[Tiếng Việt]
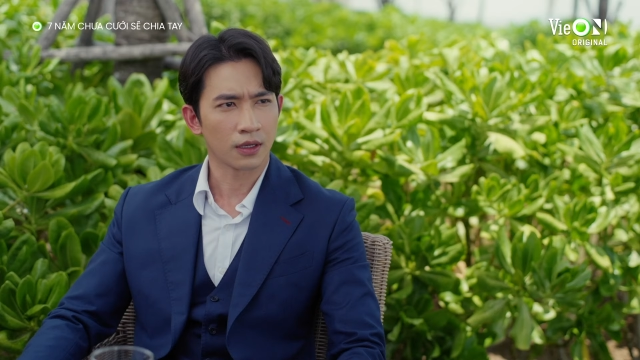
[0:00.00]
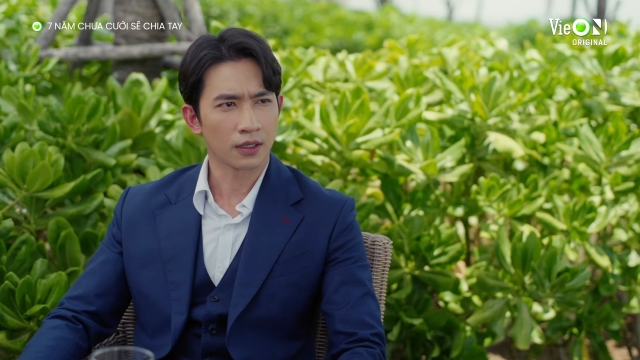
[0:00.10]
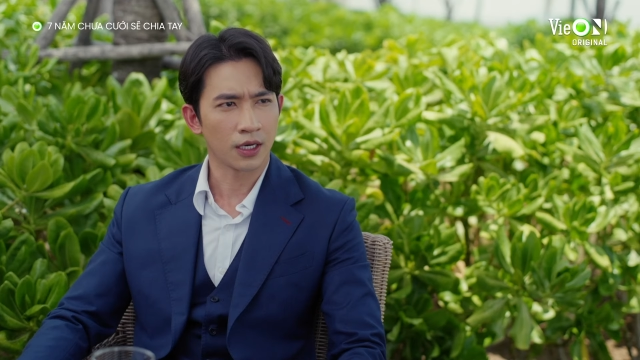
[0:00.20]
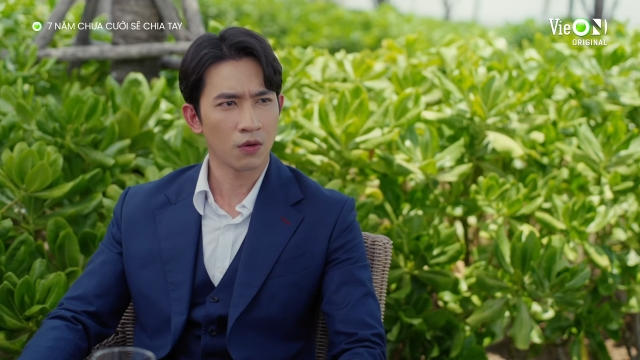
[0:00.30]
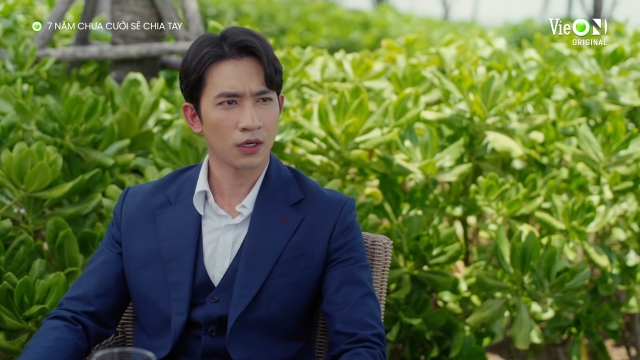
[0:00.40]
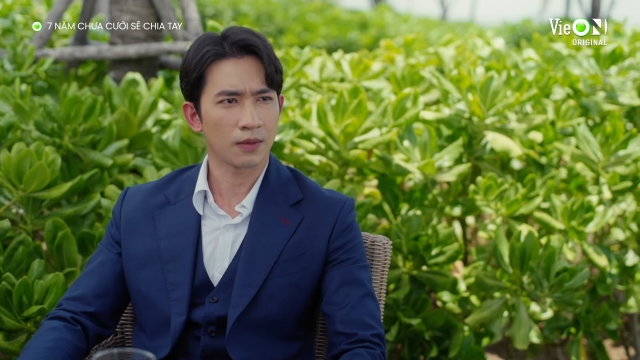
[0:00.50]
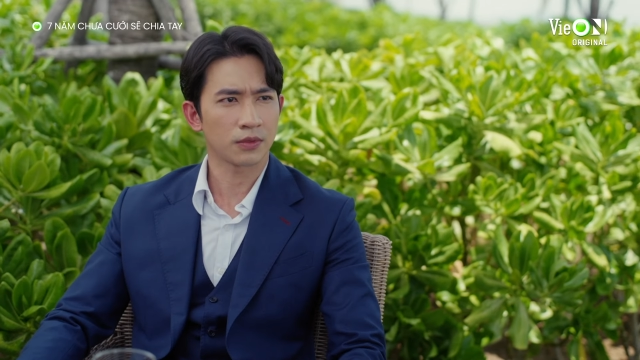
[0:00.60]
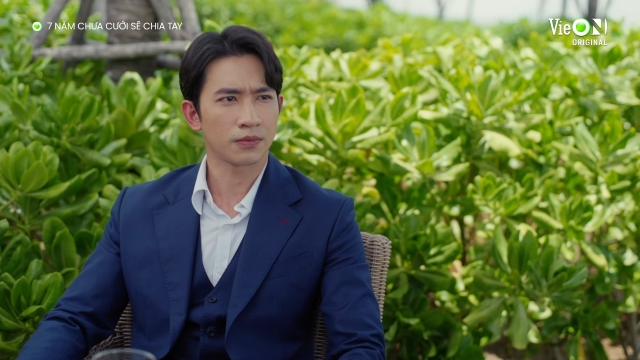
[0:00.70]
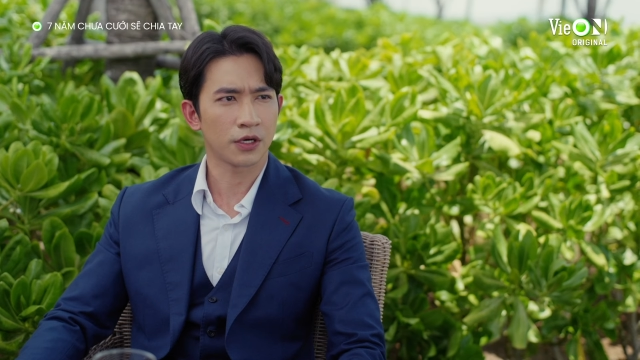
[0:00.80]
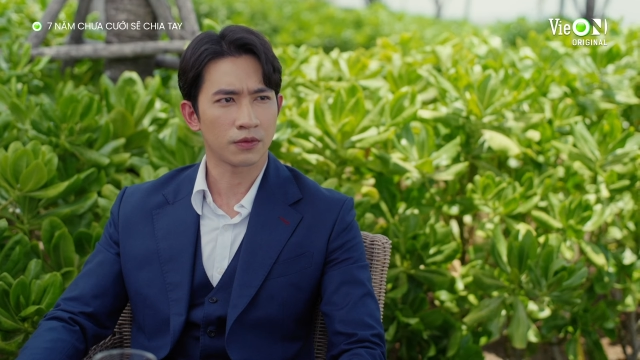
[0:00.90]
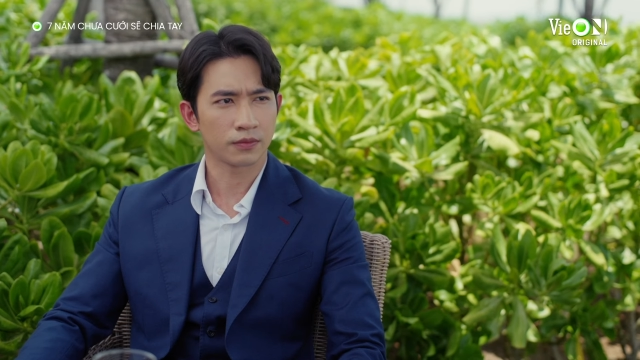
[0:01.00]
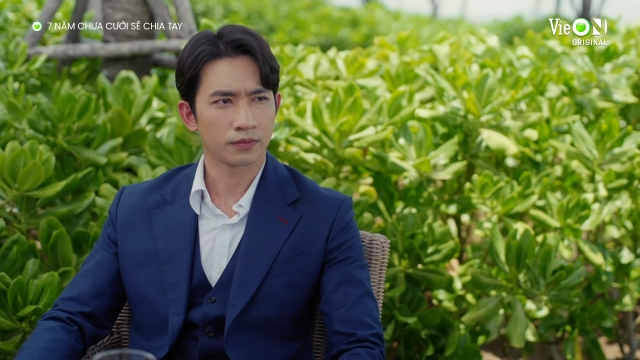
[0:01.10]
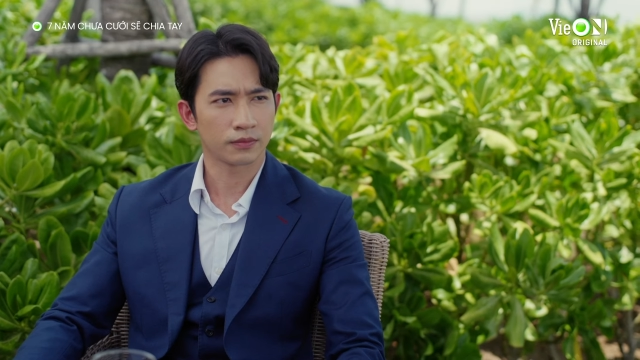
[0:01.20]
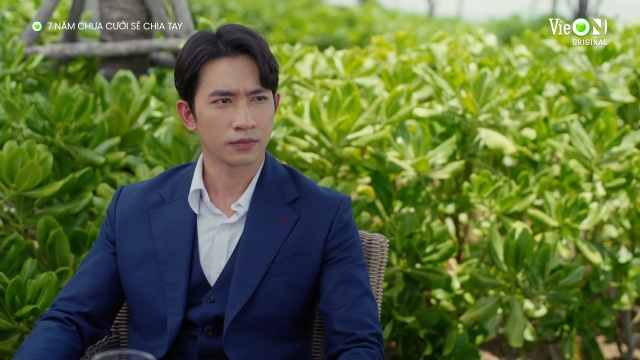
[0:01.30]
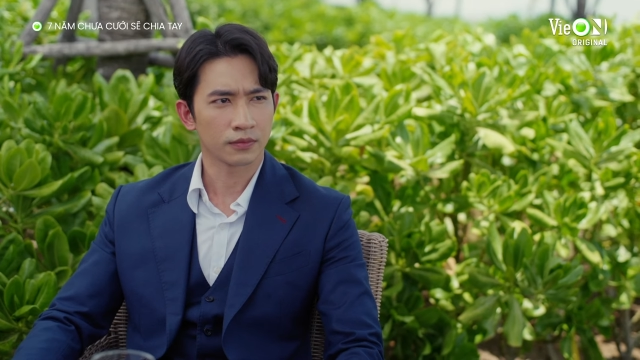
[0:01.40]
Nếu là 500 triệu
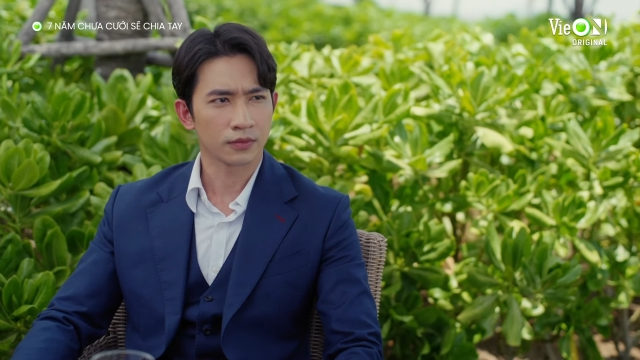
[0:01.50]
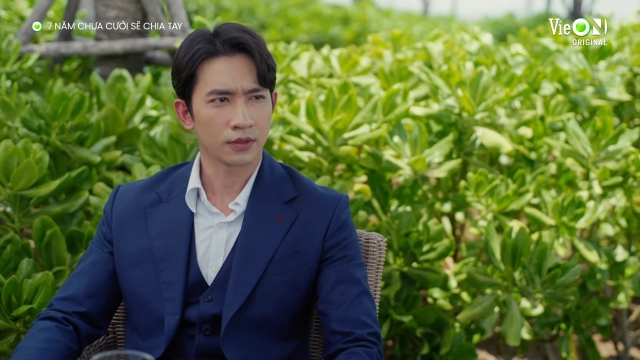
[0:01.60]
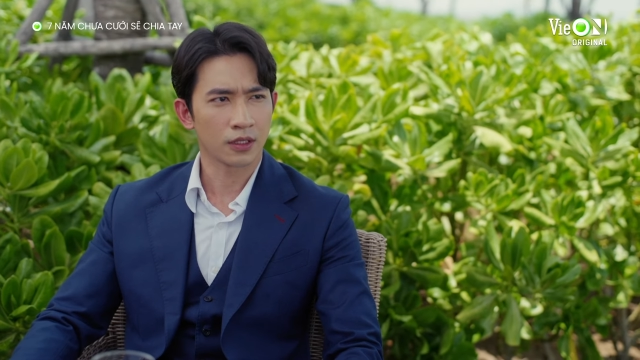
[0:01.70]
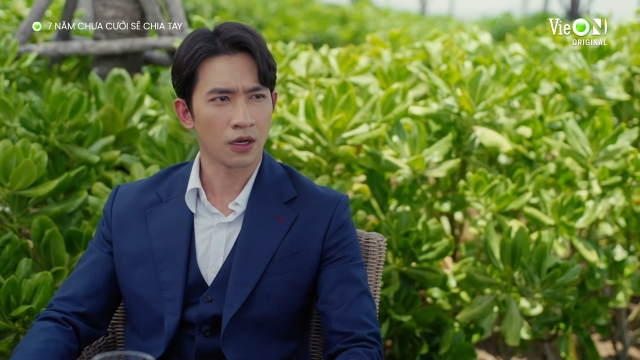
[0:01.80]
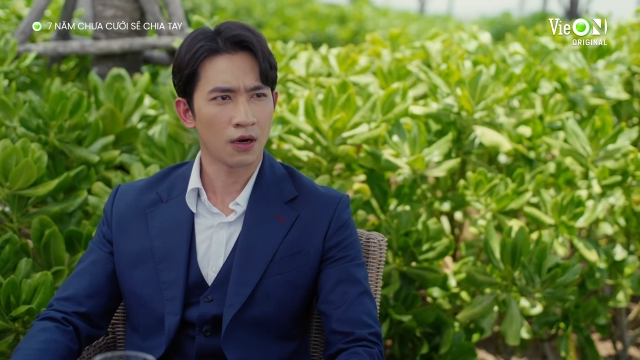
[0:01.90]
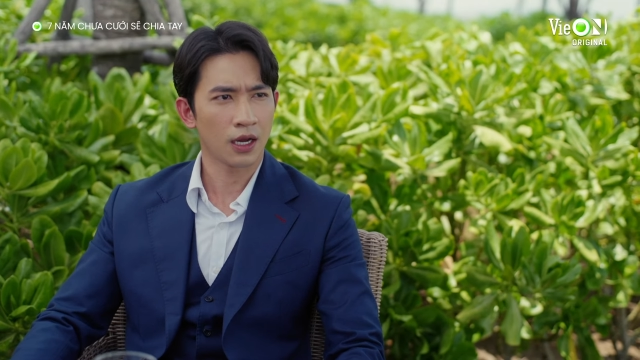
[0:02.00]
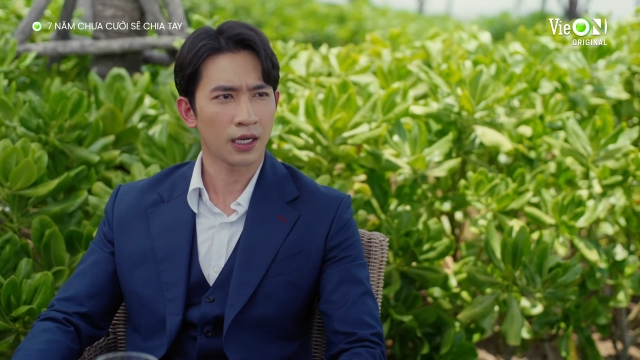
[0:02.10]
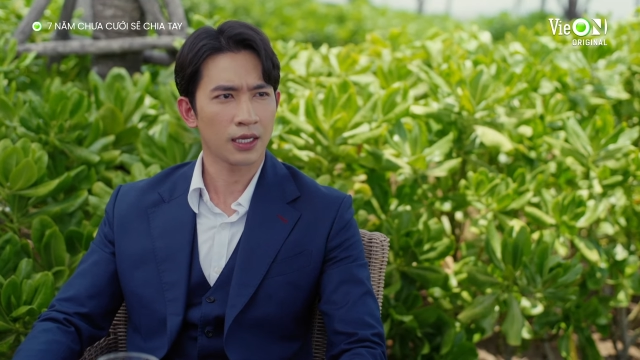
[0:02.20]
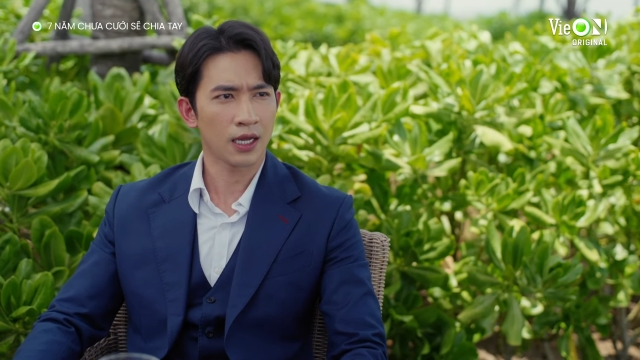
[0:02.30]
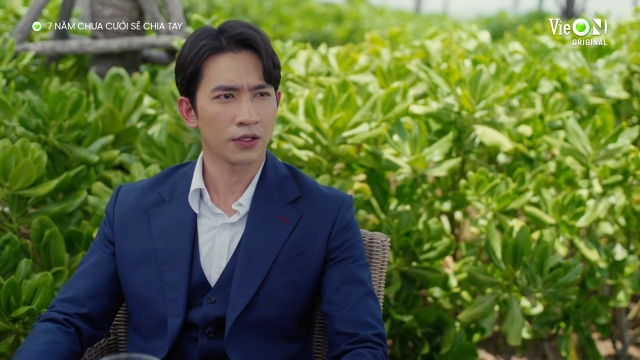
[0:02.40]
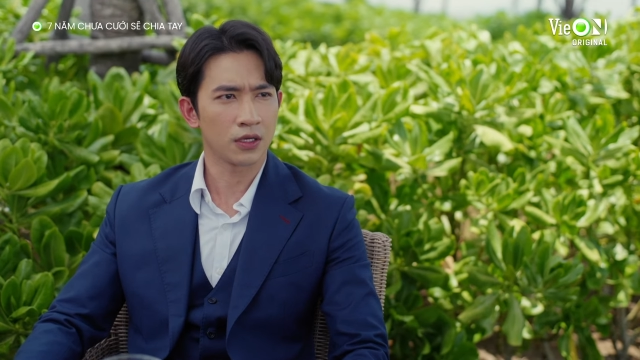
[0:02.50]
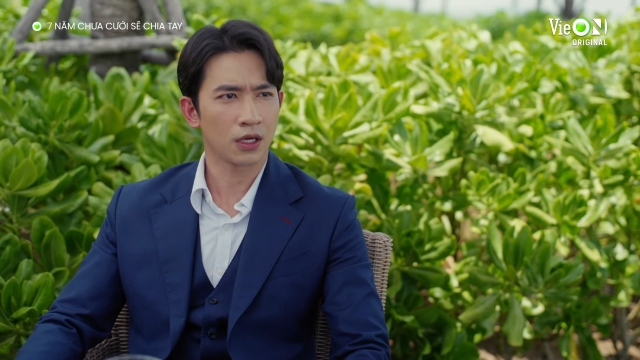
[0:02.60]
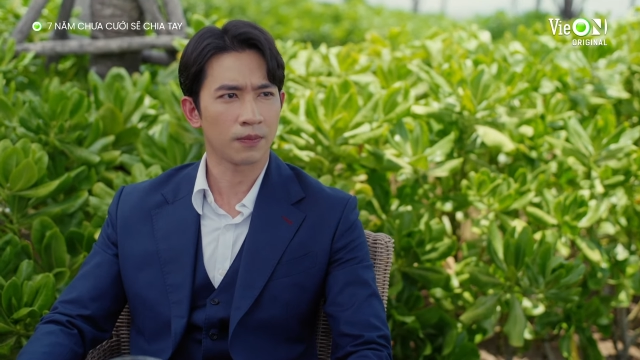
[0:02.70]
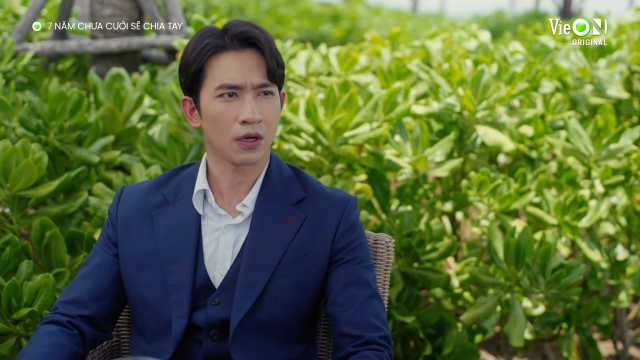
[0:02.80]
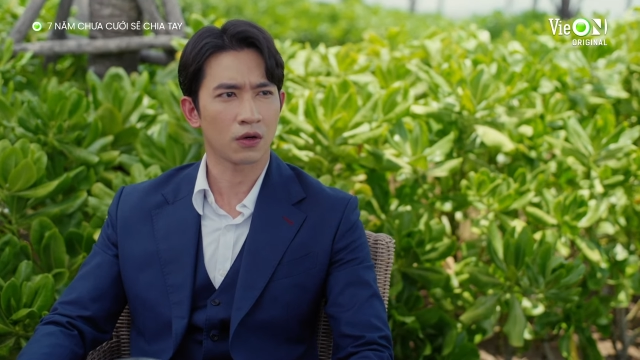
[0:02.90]
Thì đó là cái giá anh
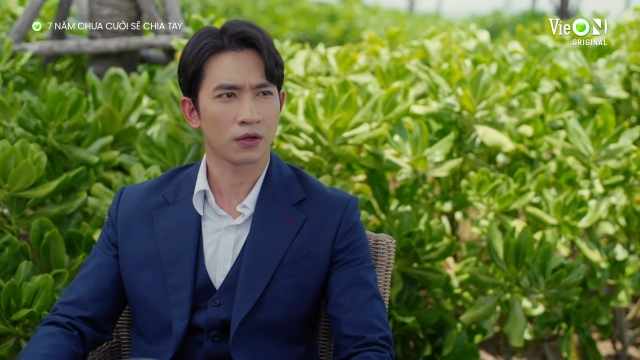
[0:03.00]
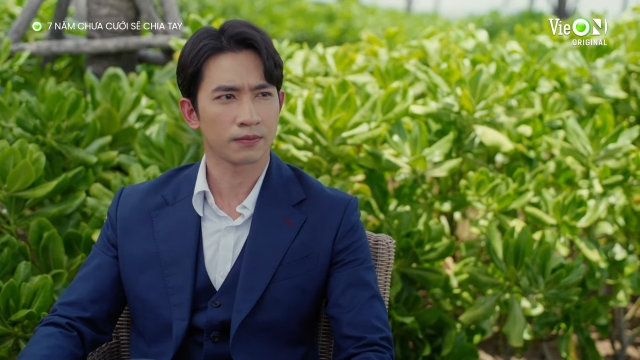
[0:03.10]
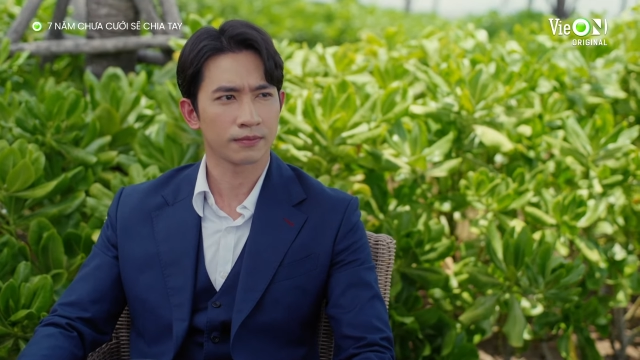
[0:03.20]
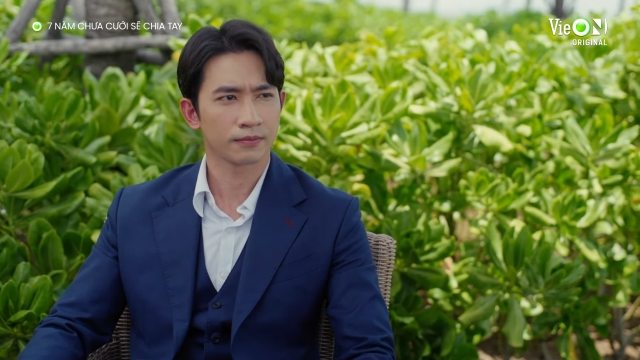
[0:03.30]
chưa cập nhật rồi